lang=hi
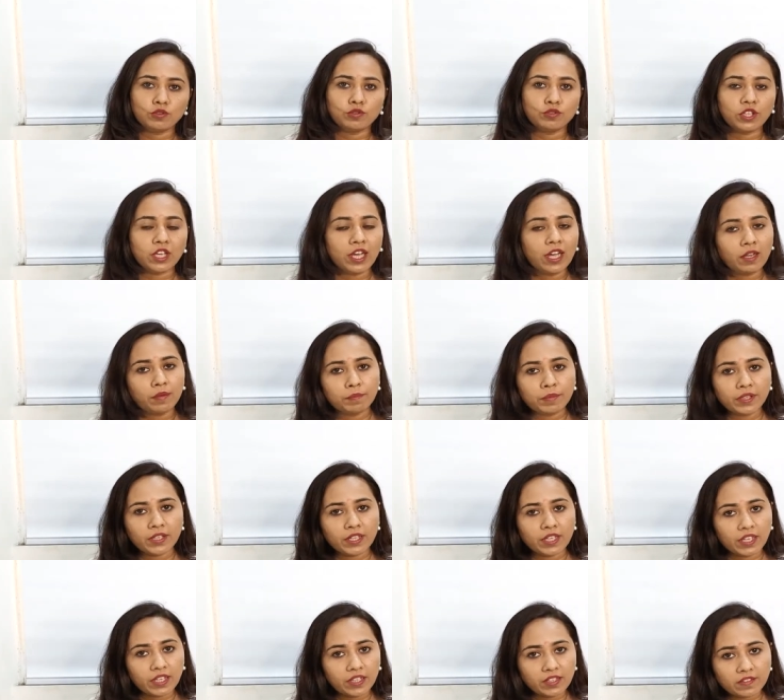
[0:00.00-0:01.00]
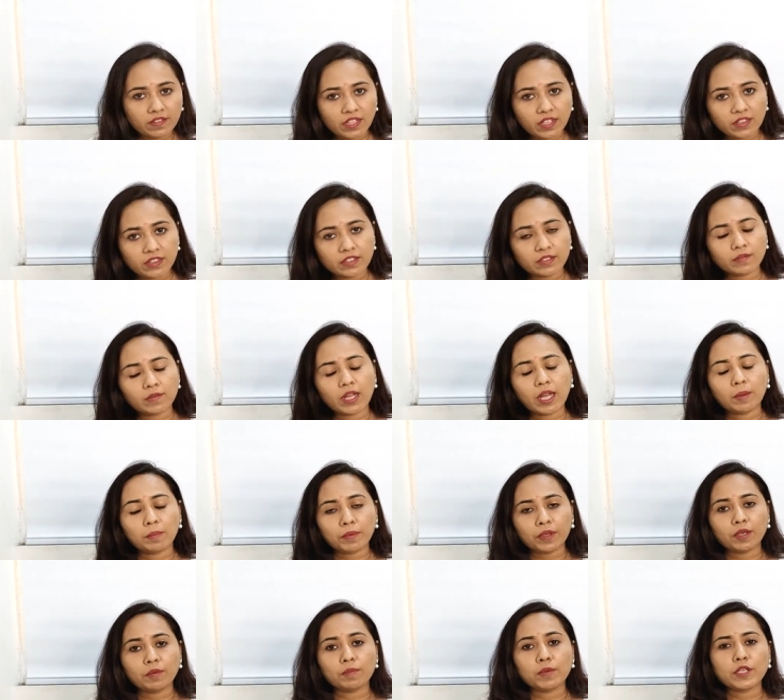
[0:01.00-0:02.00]
तो यहाँ पे एक साल तक
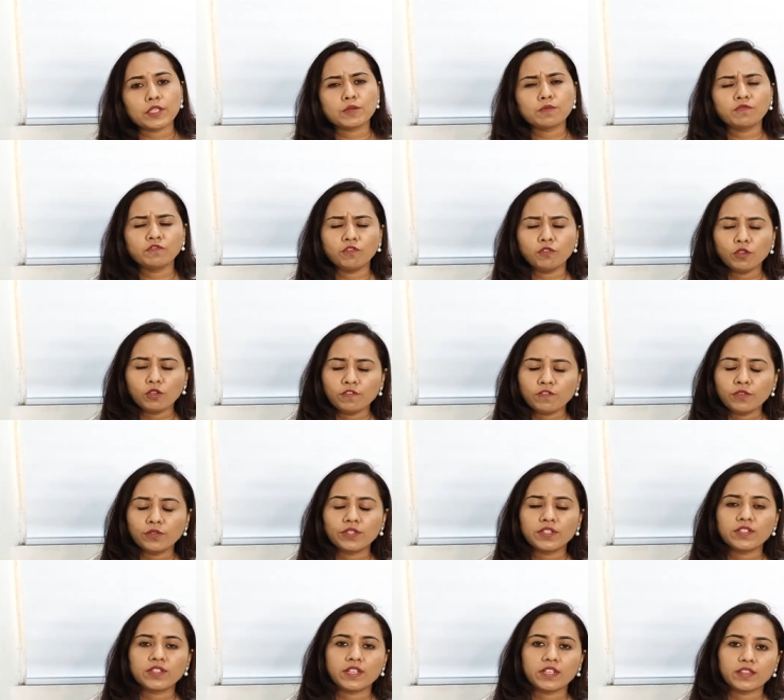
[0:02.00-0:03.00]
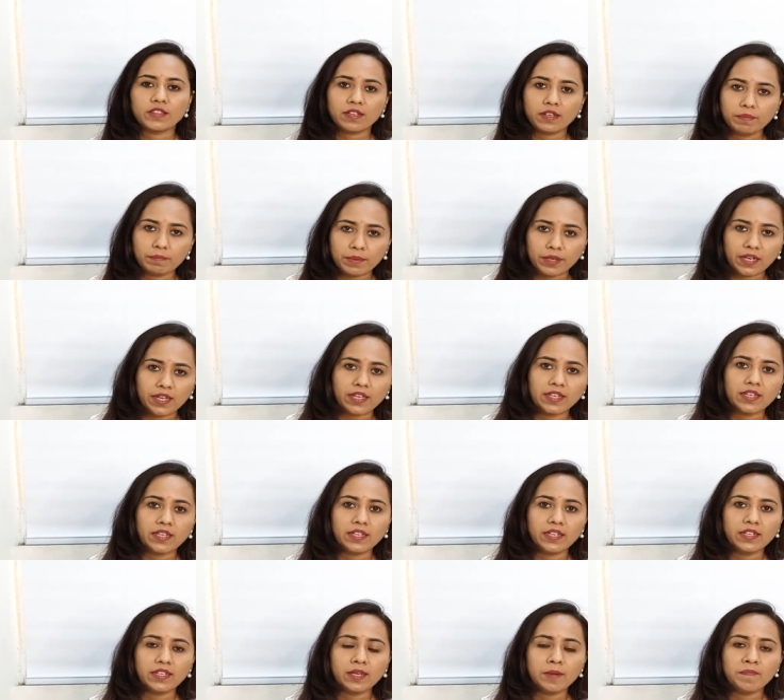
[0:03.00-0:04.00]
आपके पास फुल फोकस रहता है पढ़ाई
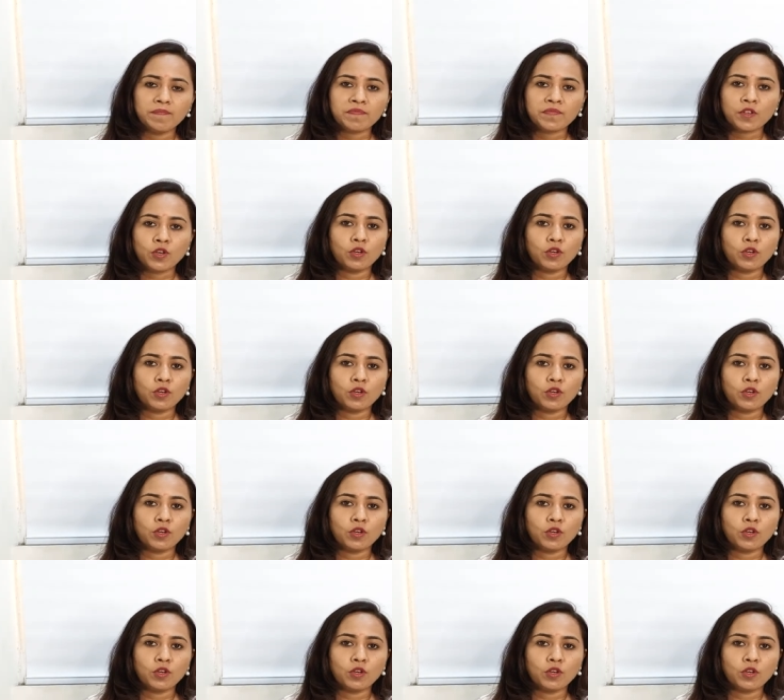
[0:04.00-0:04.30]
के लिए